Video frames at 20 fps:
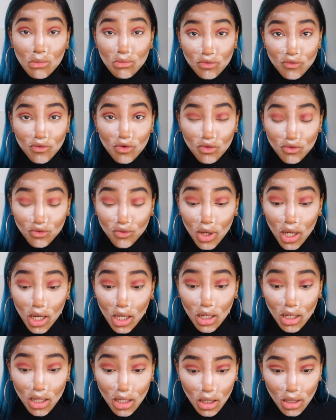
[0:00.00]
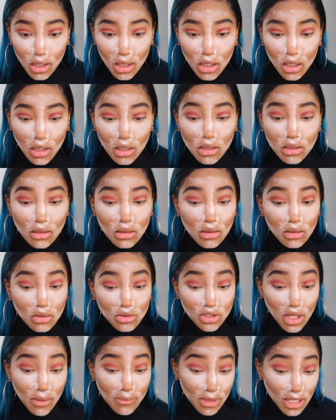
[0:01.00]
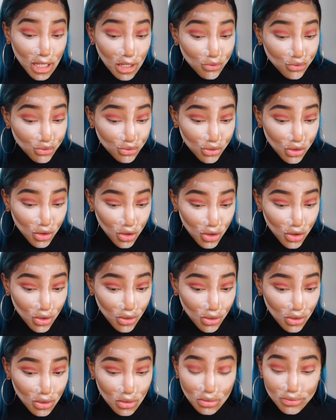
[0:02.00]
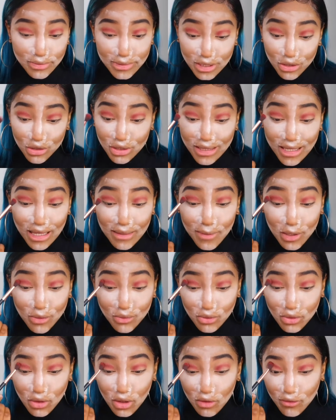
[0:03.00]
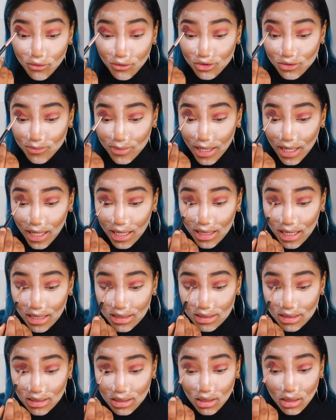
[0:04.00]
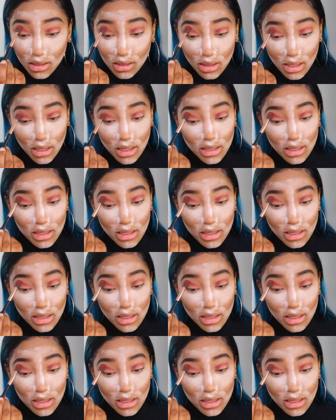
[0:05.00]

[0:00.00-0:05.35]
comme vous pouvez le voir. Euh, j'aime bien la couleur, c'est une très belle couleur, franchement il n'y rien à dire.